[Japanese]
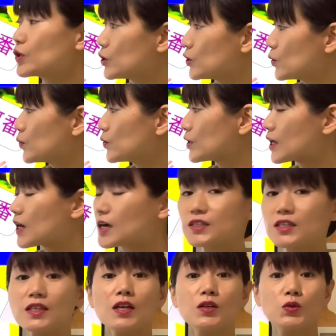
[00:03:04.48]
日の運気が
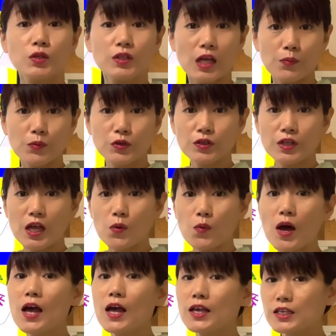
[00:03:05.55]
重なるダブルデー
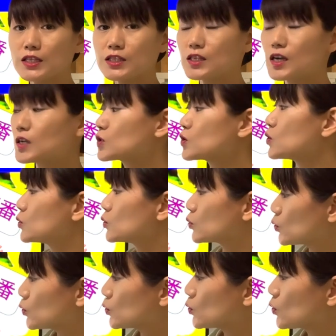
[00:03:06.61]
は1月
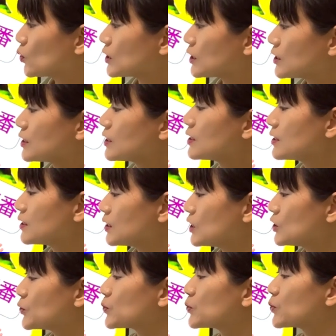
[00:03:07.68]
15日
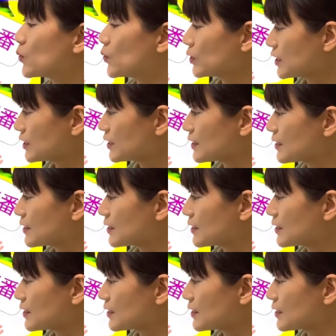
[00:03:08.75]
25日